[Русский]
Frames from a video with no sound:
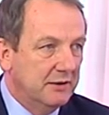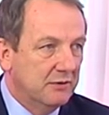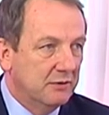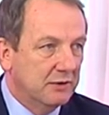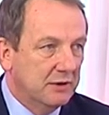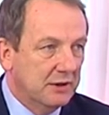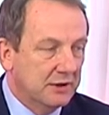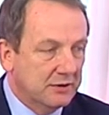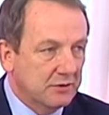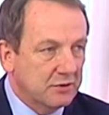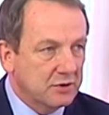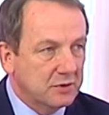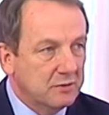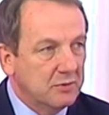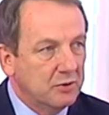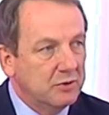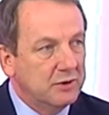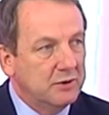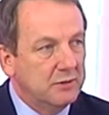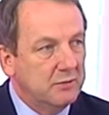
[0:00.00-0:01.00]
Ну, а для вообще, того,
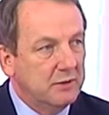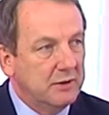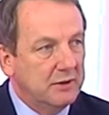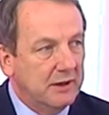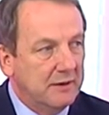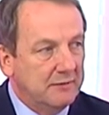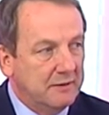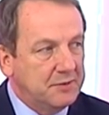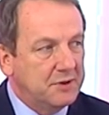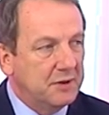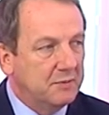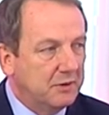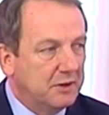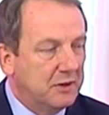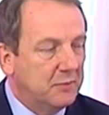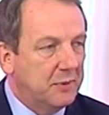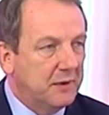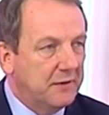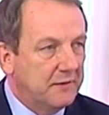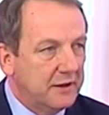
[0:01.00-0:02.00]
чтобы люди были. А вообще
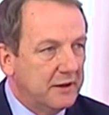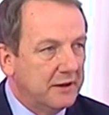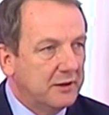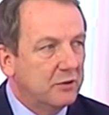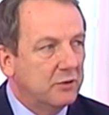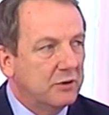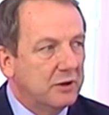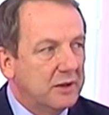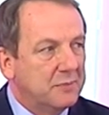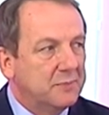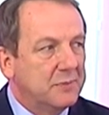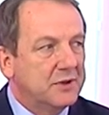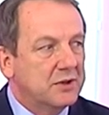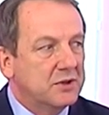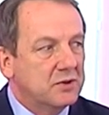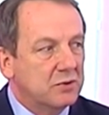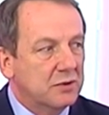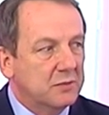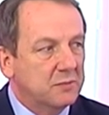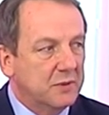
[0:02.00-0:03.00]
было проверено около
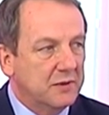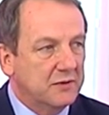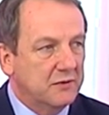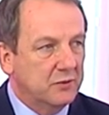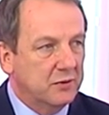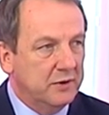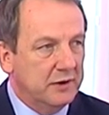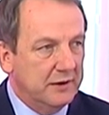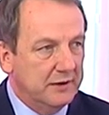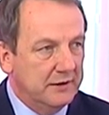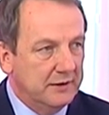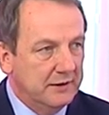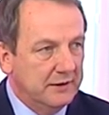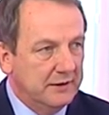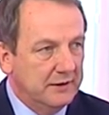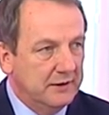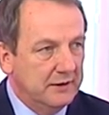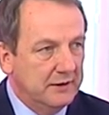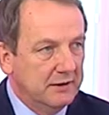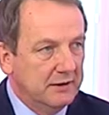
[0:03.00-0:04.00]
500 подворий.
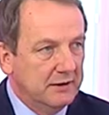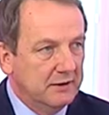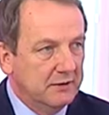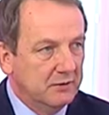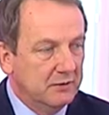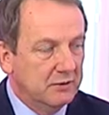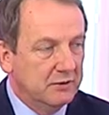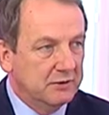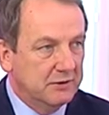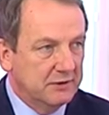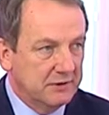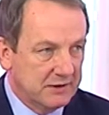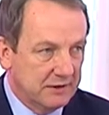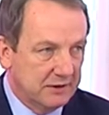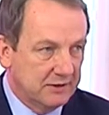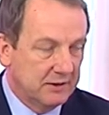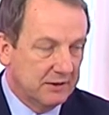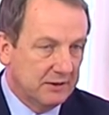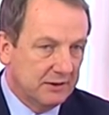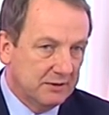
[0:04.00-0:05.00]
Ничего себе. из
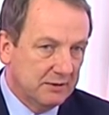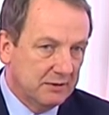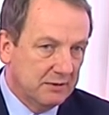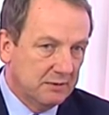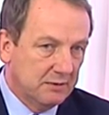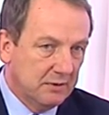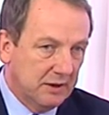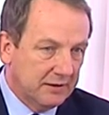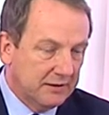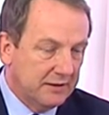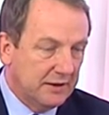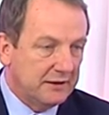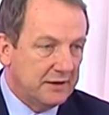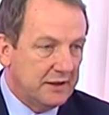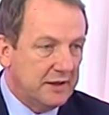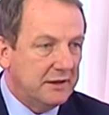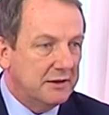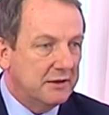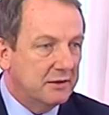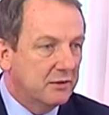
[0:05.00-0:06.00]
этих э, одна
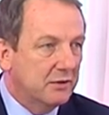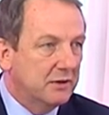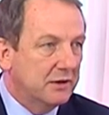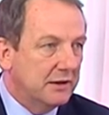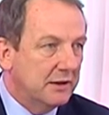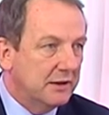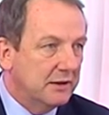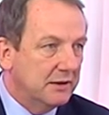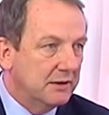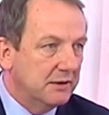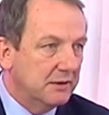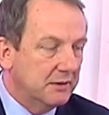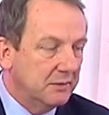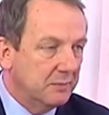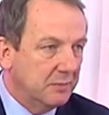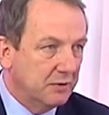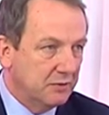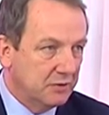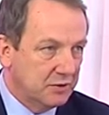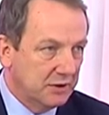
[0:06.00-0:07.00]
треть только э,
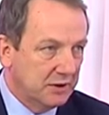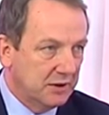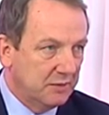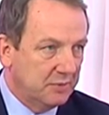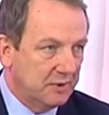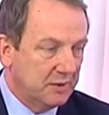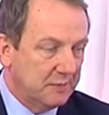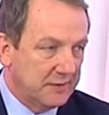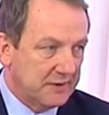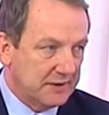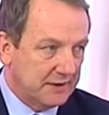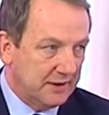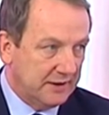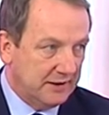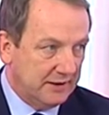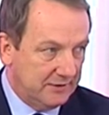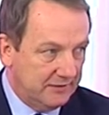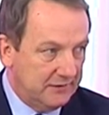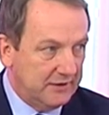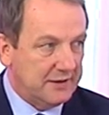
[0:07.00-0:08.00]
получила
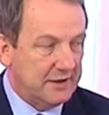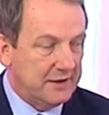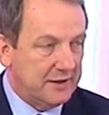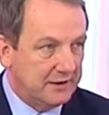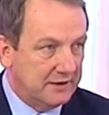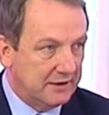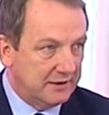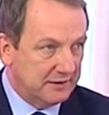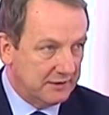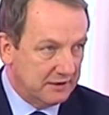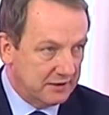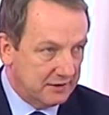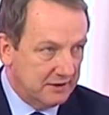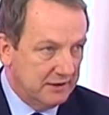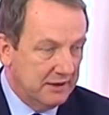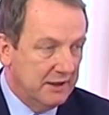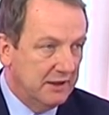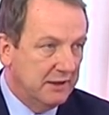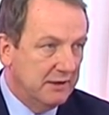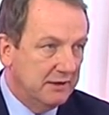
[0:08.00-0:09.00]
предписание, а две трети это же,
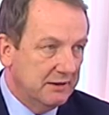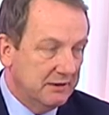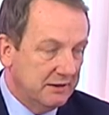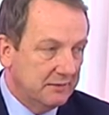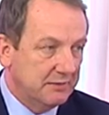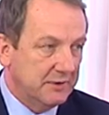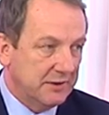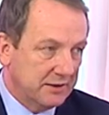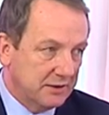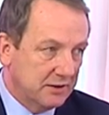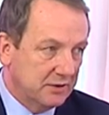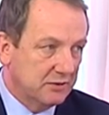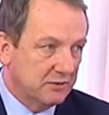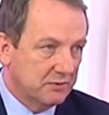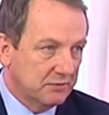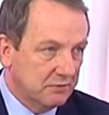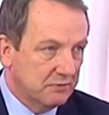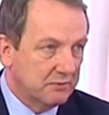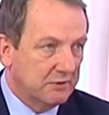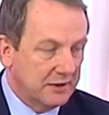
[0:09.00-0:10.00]
я вам так
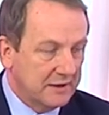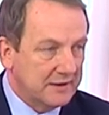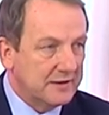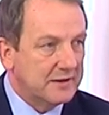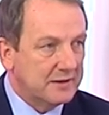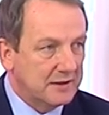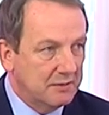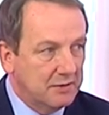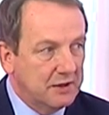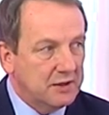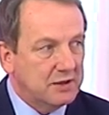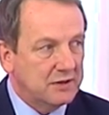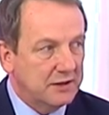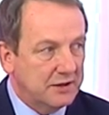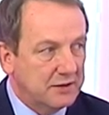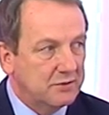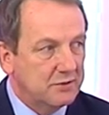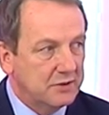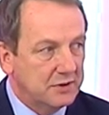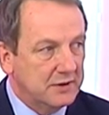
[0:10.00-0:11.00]
скажу, разница
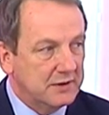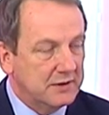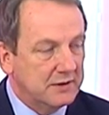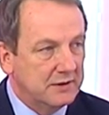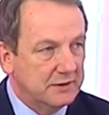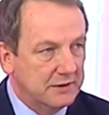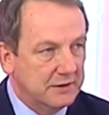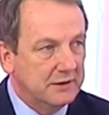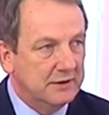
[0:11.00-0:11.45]
большая, существенная.